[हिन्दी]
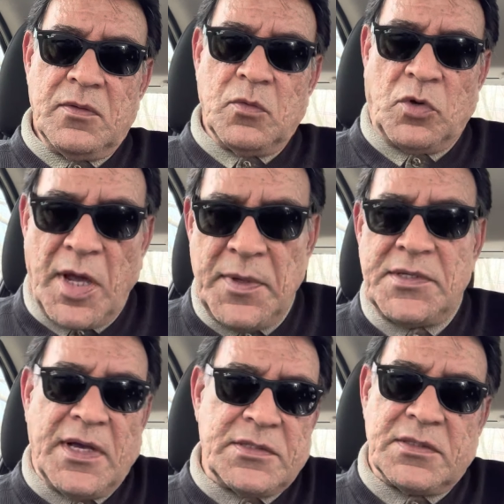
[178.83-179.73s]
उनका भी
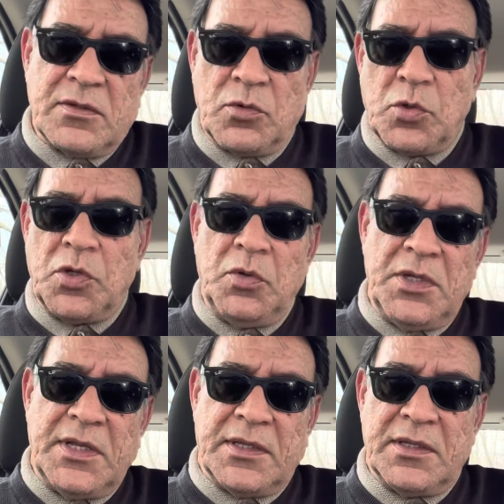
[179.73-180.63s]
चांस उनको क्यों नहीं
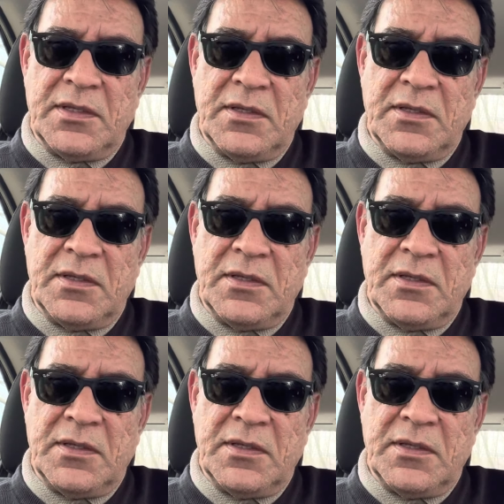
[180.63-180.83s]
देते